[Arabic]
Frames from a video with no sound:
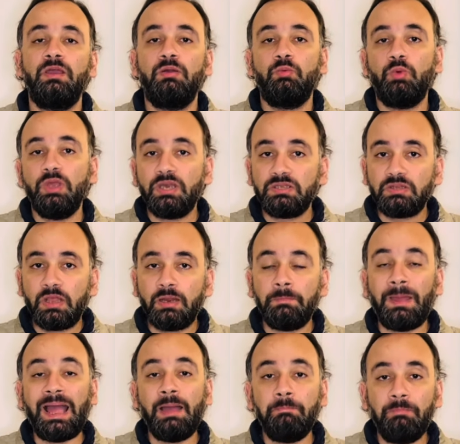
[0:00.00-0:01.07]
ويقترب
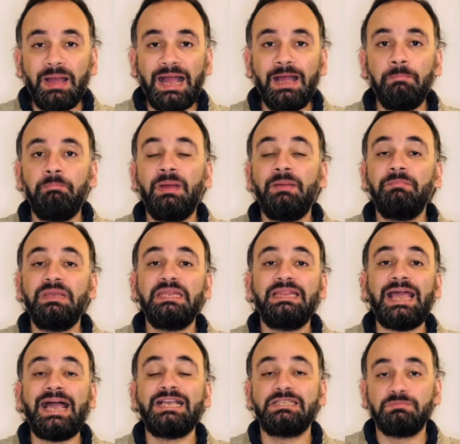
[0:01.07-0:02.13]
حبه حبه من
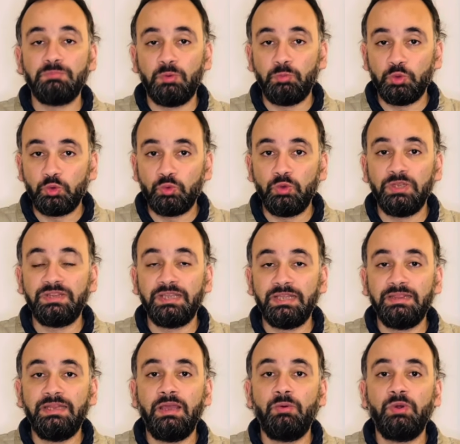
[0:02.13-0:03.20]
حسم بطوله
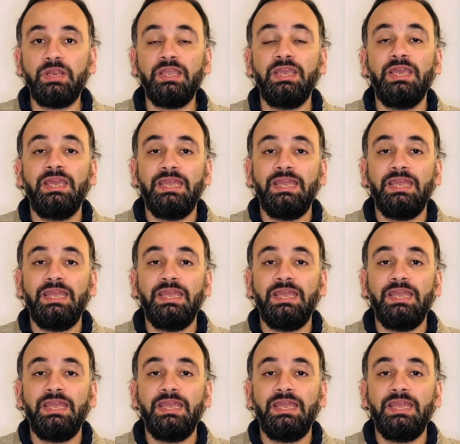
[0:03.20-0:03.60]
الدوري